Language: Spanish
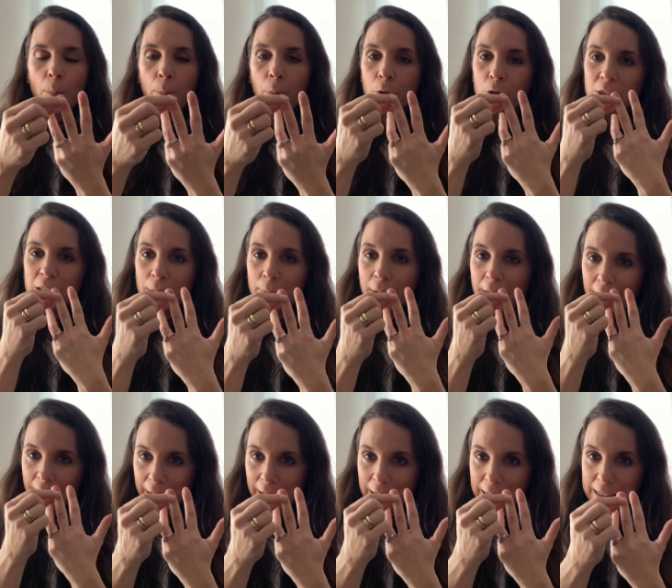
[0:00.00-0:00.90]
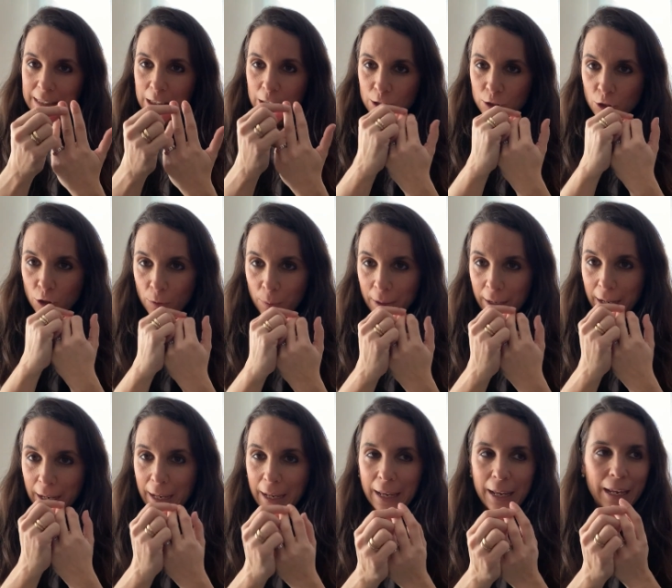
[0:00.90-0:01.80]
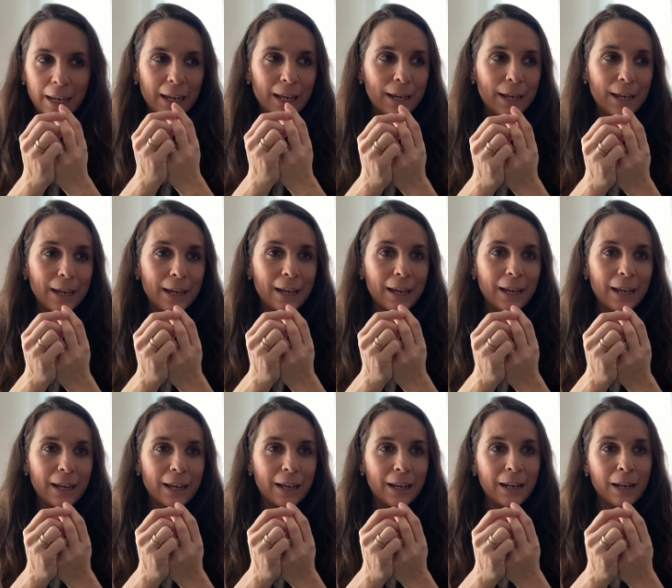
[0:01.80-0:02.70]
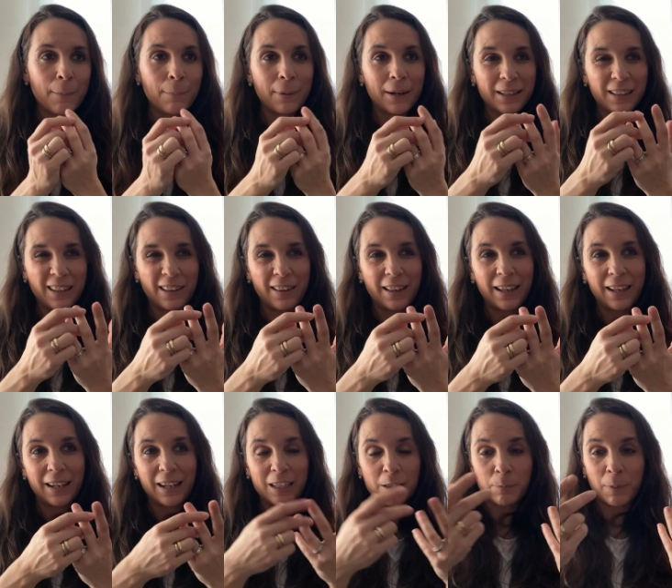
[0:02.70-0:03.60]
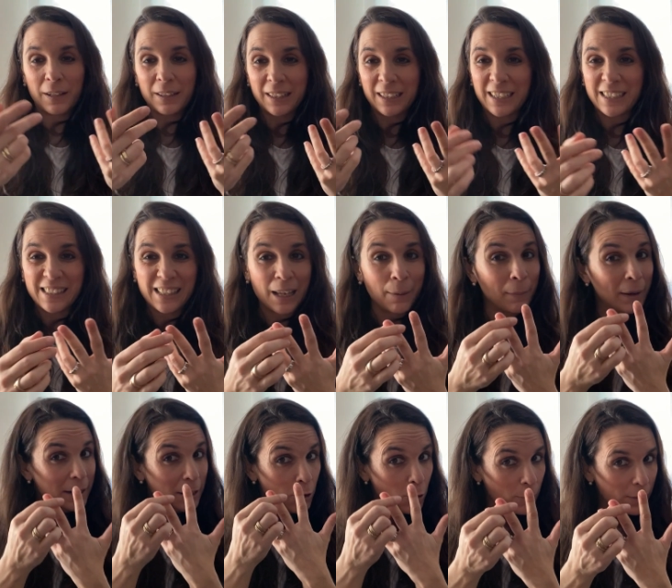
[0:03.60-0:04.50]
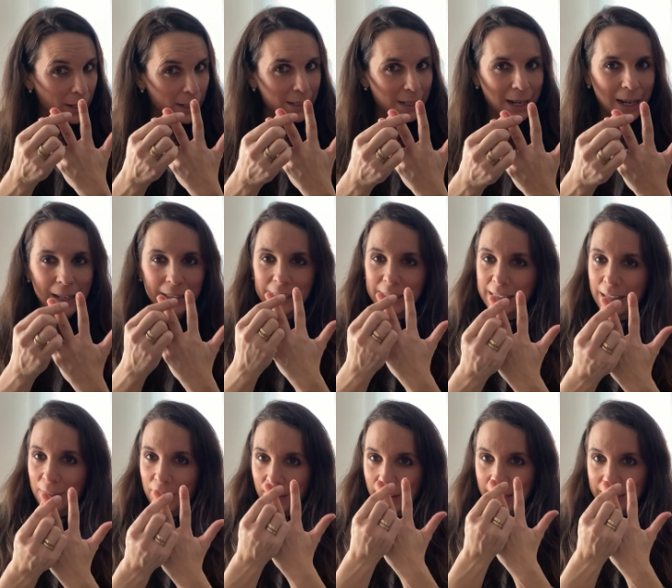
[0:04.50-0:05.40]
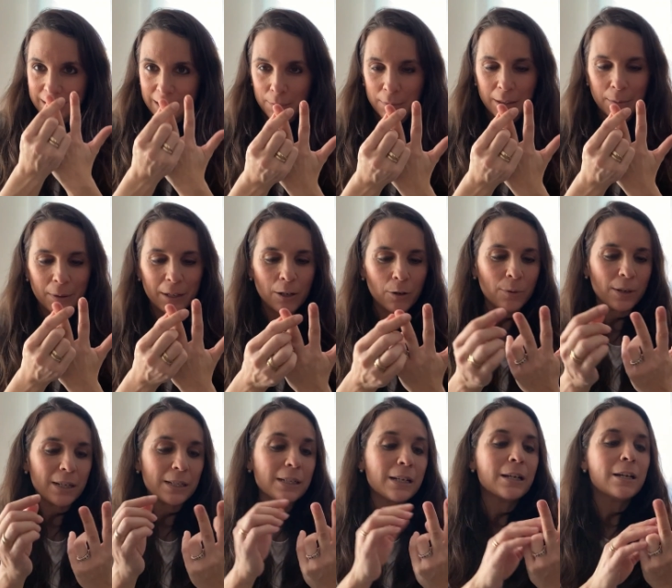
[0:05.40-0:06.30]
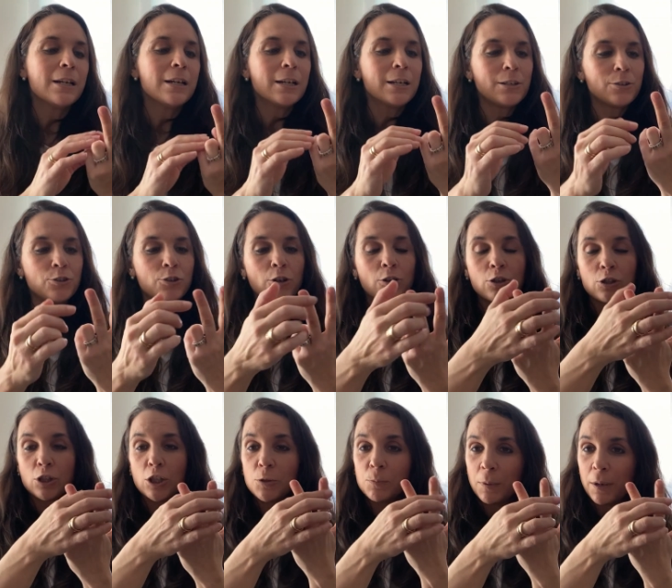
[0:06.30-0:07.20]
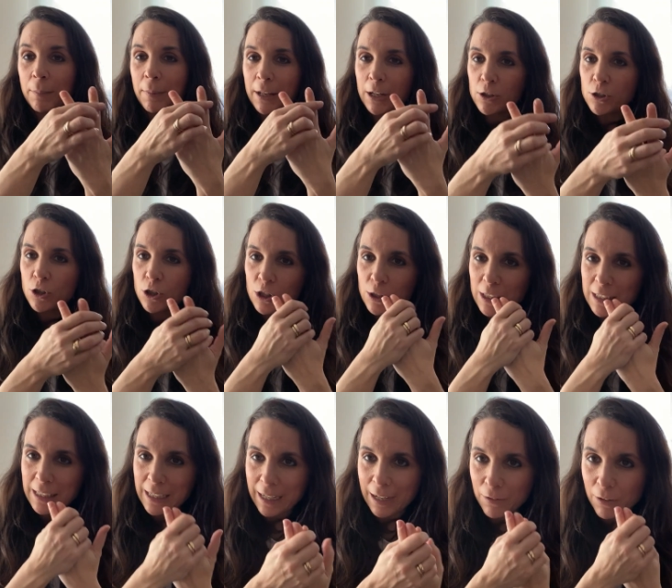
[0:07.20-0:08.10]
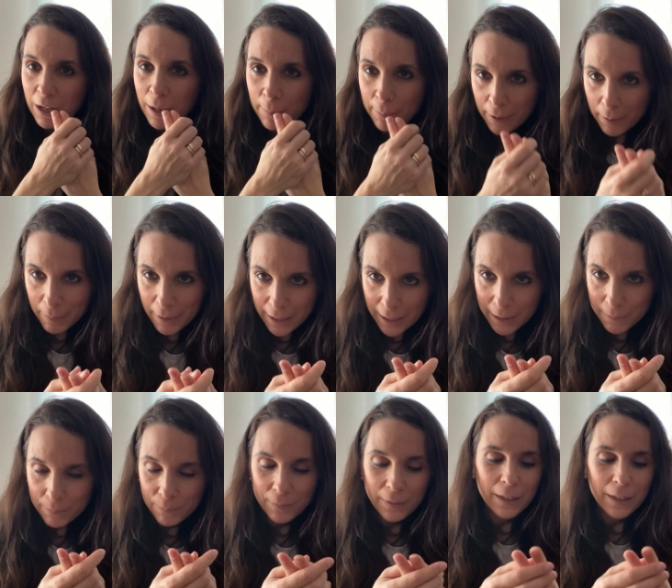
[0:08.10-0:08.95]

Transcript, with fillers: puse imágenes sobre eh, la parte de las prácticas de maniobras, antes de hacer el examen de maniobras. Yo los dos primeros los he sacado a la primera,